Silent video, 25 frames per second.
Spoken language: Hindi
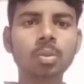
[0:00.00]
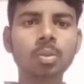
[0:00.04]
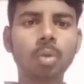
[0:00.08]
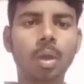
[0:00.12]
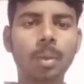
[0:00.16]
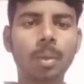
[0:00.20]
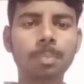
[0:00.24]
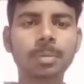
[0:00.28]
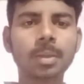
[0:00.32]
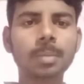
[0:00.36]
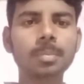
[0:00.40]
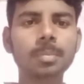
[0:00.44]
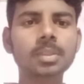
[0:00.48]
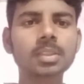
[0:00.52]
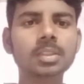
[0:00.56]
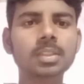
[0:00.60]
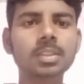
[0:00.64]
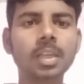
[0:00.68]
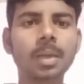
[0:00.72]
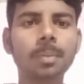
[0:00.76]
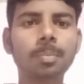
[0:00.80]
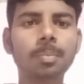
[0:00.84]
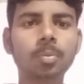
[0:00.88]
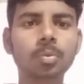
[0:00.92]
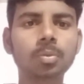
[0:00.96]
तो आपके मन
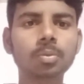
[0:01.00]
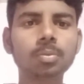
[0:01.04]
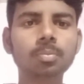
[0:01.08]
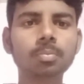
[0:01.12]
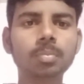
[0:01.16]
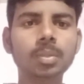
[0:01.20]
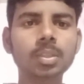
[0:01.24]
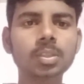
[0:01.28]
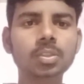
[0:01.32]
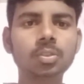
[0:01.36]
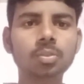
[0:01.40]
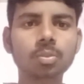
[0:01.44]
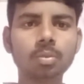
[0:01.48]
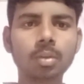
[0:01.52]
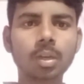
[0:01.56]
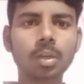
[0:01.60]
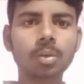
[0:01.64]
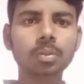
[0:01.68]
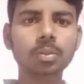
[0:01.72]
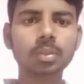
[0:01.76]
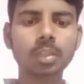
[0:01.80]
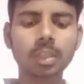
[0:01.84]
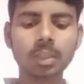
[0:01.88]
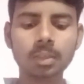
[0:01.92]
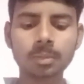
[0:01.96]
से आपको मन चुनना
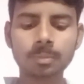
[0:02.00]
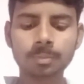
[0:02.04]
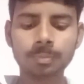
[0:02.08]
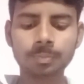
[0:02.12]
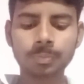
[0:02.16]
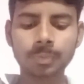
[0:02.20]
होता है